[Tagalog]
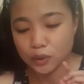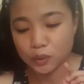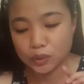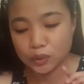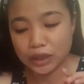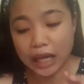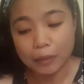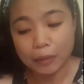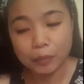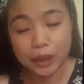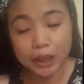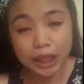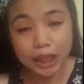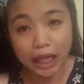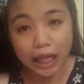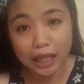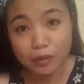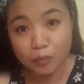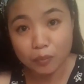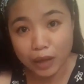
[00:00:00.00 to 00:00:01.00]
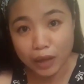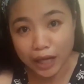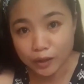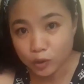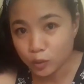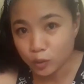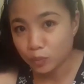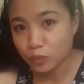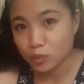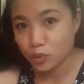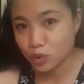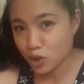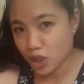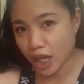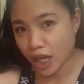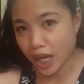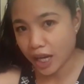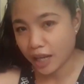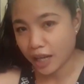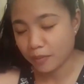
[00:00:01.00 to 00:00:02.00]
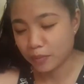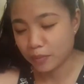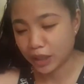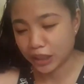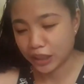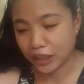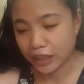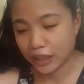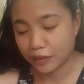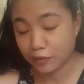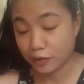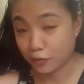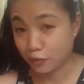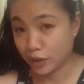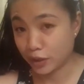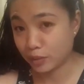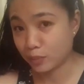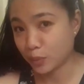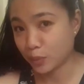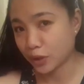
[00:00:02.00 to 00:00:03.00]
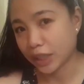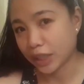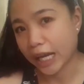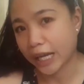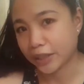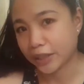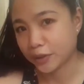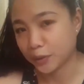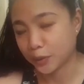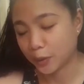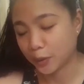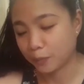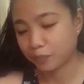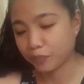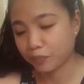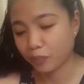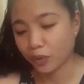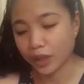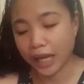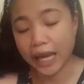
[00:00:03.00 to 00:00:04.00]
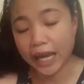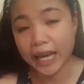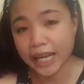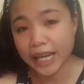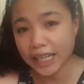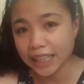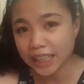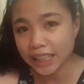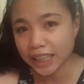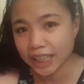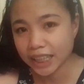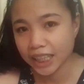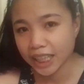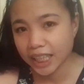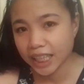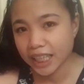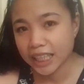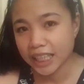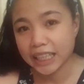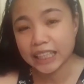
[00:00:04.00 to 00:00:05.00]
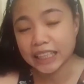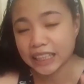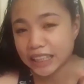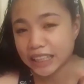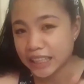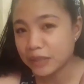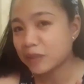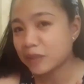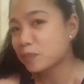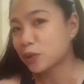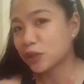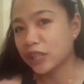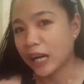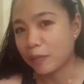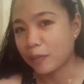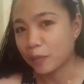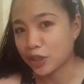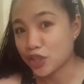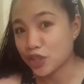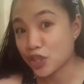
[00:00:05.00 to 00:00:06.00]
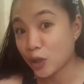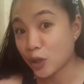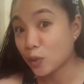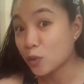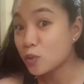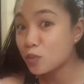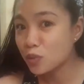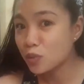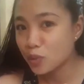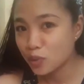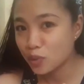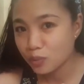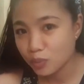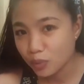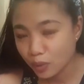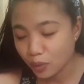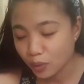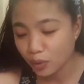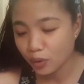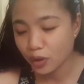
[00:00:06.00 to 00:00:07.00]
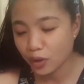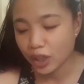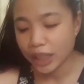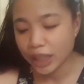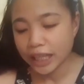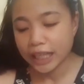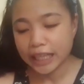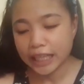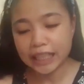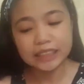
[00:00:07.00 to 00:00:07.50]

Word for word: So, dapat kalmado po siya habang nag-feed po tayo. And, hindi po dapat siya umuubo.